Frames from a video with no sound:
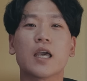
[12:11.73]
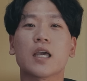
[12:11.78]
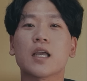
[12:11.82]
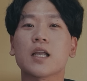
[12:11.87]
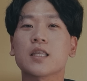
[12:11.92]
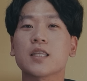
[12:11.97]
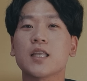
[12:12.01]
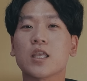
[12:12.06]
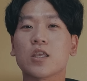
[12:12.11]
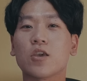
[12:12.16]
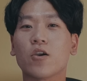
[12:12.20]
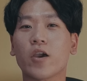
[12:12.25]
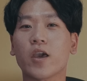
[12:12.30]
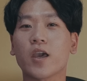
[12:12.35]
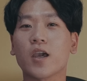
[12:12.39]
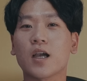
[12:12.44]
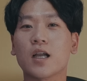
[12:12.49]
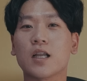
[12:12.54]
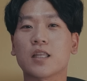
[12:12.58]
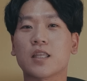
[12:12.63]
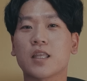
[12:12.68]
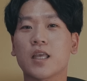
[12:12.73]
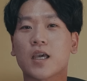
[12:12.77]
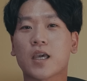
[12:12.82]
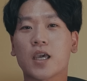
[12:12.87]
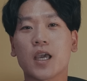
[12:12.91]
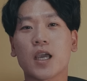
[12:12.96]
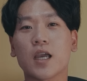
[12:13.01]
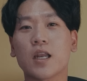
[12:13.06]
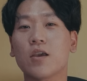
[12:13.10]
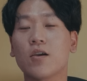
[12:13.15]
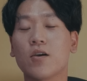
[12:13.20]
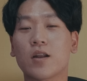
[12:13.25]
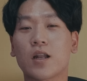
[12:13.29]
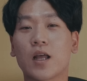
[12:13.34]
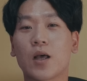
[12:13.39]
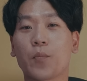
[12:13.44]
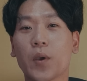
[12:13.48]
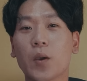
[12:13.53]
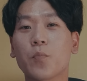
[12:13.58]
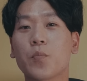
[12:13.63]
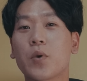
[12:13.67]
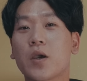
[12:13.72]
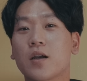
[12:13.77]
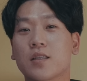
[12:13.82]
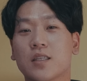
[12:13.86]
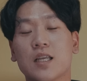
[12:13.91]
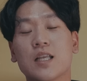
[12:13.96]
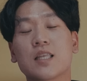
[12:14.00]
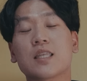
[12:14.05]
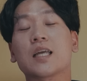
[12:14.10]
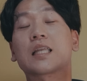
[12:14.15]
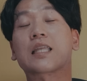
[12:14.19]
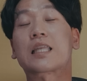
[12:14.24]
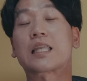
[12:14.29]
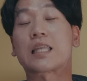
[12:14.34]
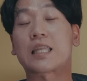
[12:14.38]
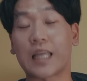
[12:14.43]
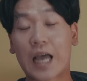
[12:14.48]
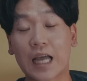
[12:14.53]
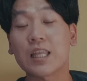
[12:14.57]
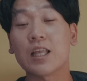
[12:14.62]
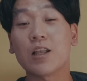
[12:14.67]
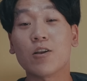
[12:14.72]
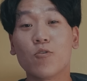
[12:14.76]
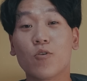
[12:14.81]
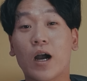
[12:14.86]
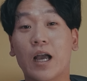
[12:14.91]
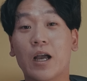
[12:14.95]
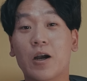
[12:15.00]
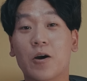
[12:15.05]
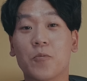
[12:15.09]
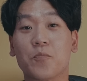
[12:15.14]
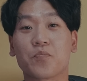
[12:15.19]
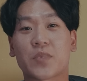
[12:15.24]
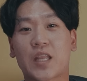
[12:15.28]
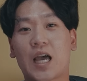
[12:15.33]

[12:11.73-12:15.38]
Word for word: 일단 여행 갈 때 캐리어나 백팩은 일단 다 들고 가요.